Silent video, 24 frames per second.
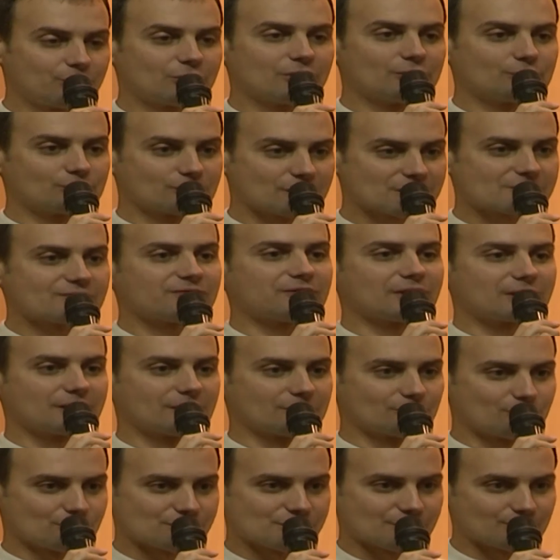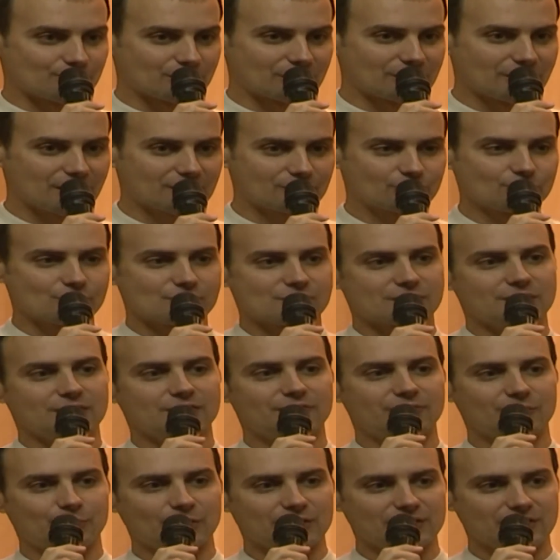были у нас флагоносцами, да, то есть и
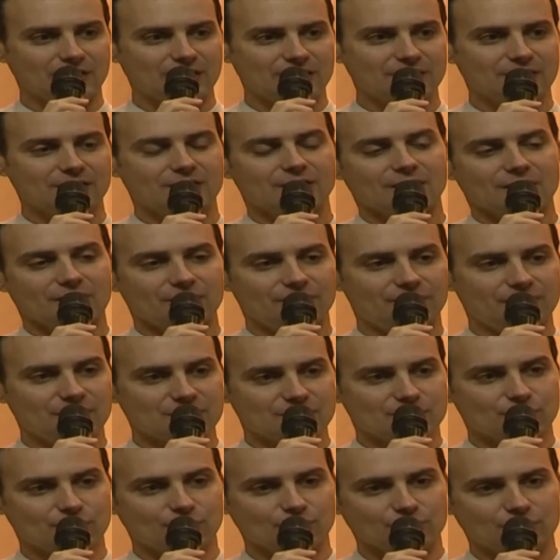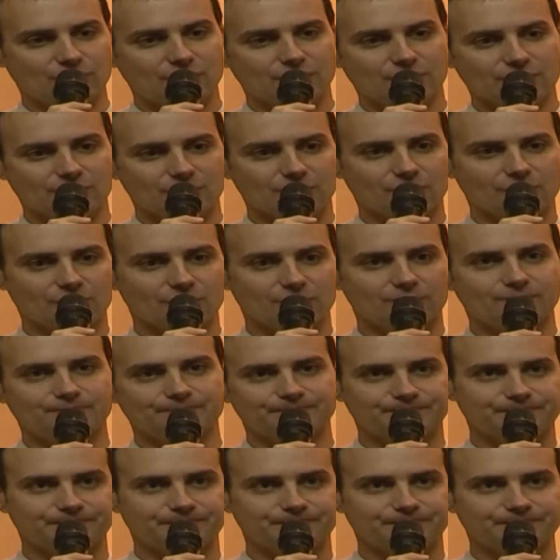выполняли весь тот э,